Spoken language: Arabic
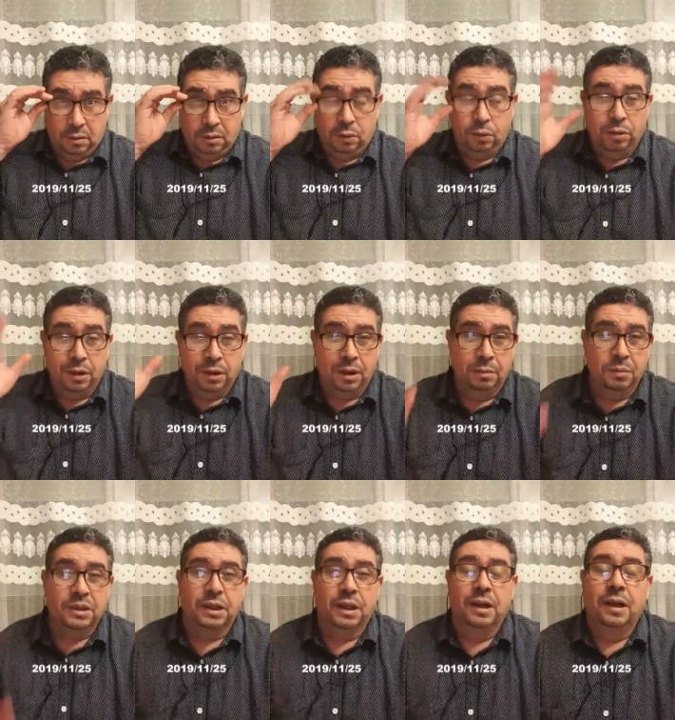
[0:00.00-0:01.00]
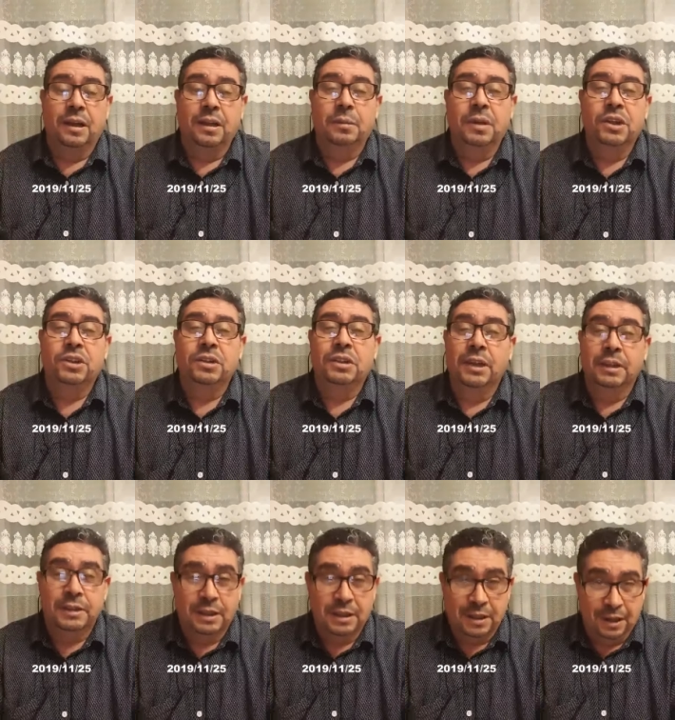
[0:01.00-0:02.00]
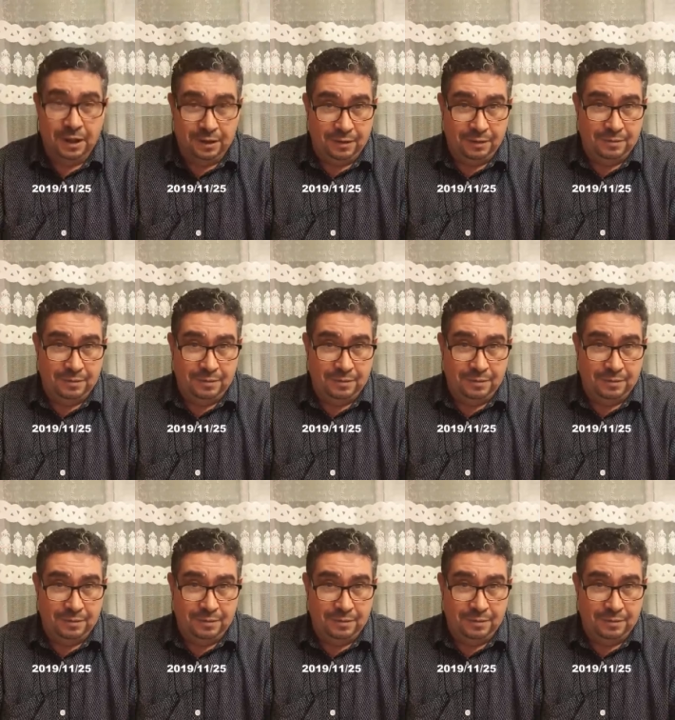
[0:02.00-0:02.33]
قلت لك المساله هذه ماهيش نتاع تكزان